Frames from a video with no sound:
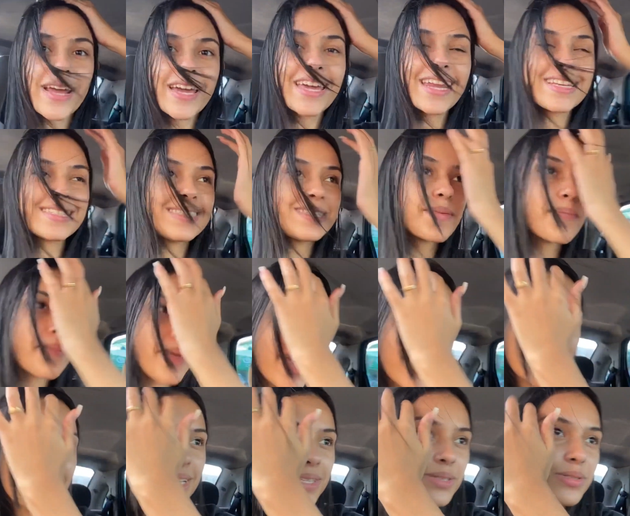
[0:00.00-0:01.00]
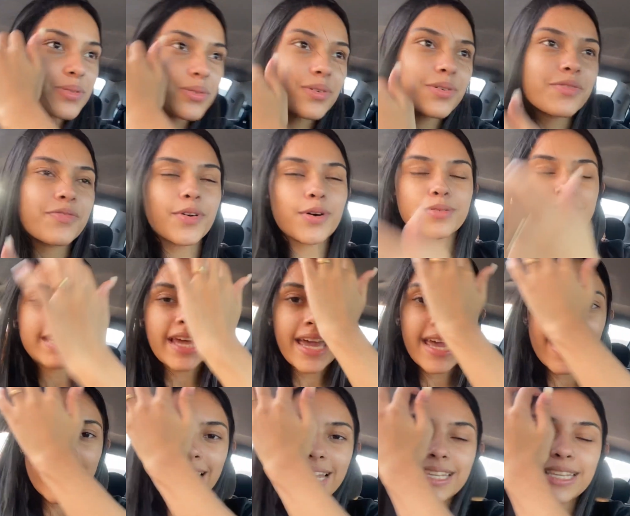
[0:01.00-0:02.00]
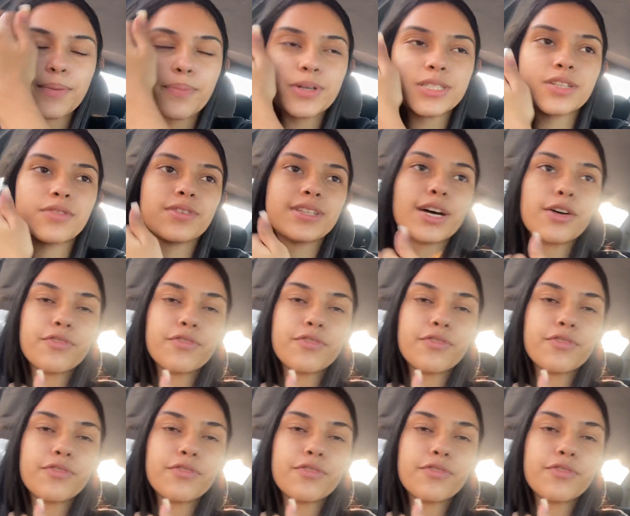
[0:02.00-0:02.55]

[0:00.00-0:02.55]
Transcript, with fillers: crescimento. Vou usar ele, depois eu vou dar o